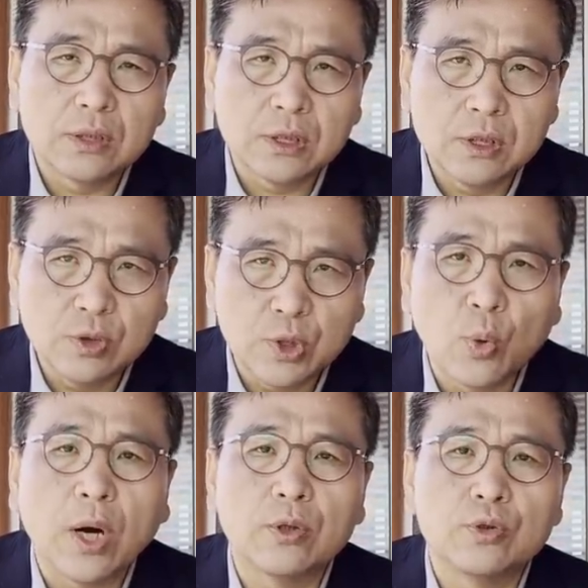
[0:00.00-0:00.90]
글로
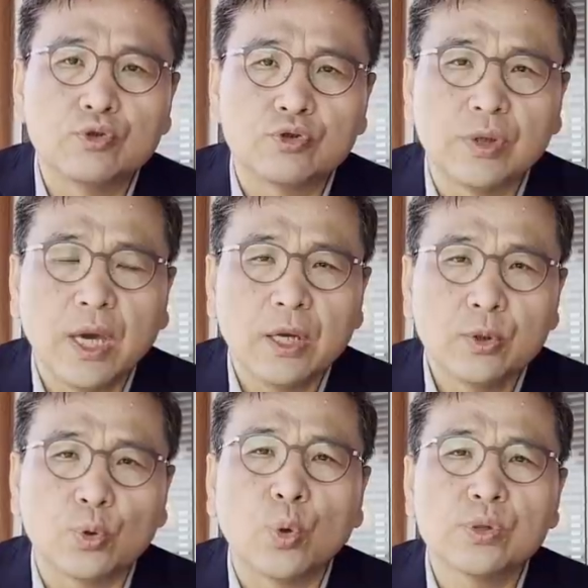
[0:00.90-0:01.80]
이동하던 중에
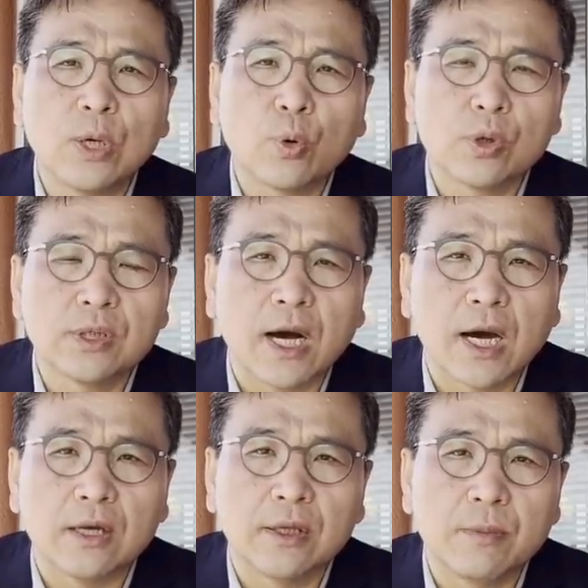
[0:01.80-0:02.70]
교통사고를
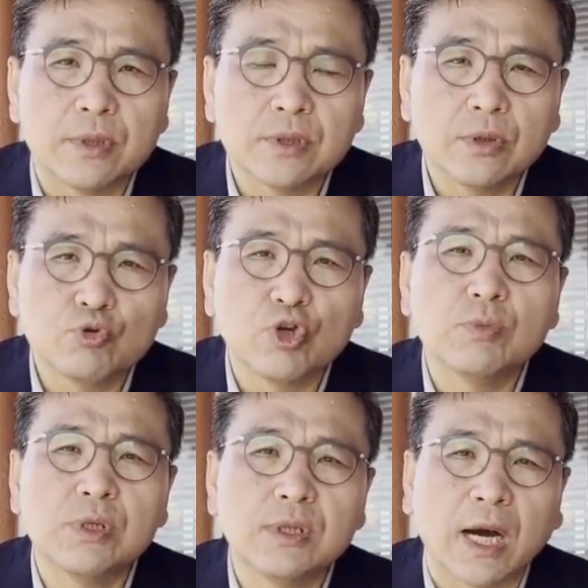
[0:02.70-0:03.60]
당하게 되면서
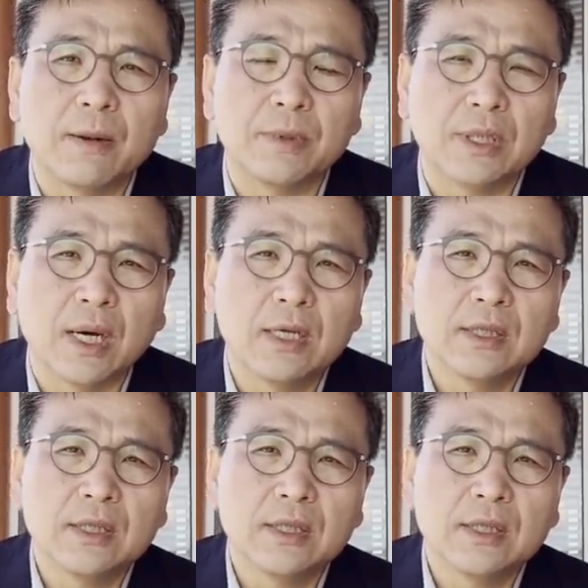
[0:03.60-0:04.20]
죽임을 당합니다.